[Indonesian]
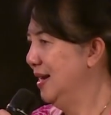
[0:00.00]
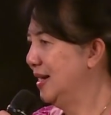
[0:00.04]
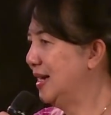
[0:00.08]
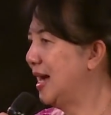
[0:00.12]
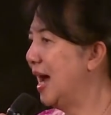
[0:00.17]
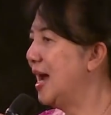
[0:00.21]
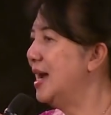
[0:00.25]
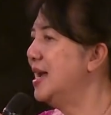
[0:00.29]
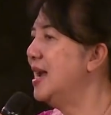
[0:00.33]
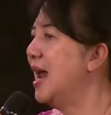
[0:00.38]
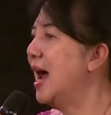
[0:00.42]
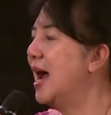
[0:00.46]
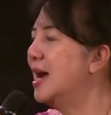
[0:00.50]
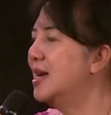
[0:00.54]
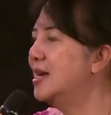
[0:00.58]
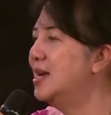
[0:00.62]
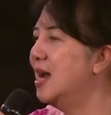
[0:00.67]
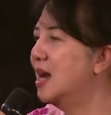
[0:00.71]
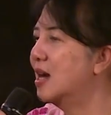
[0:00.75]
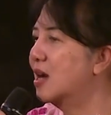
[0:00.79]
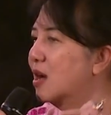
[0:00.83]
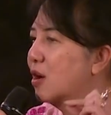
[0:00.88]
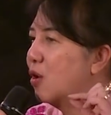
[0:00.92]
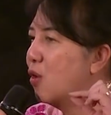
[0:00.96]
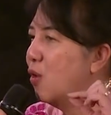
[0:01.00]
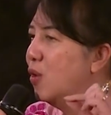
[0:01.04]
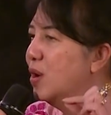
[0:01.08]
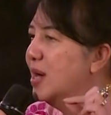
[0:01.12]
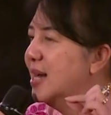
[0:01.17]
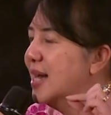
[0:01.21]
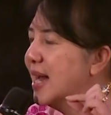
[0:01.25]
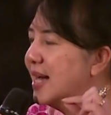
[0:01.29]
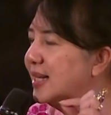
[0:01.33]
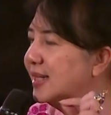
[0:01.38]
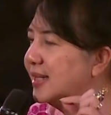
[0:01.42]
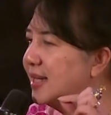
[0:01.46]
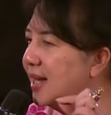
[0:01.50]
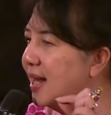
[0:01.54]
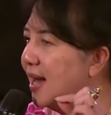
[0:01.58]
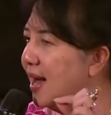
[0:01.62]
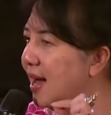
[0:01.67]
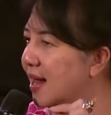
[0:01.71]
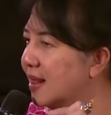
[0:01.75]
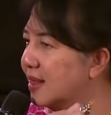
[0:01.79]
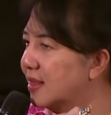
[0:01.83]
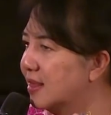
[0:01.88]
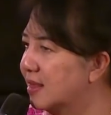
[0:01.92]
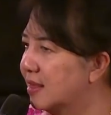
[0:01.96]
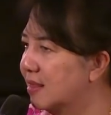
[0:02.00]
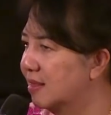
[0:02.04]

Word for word: Karena ada roh nasihat.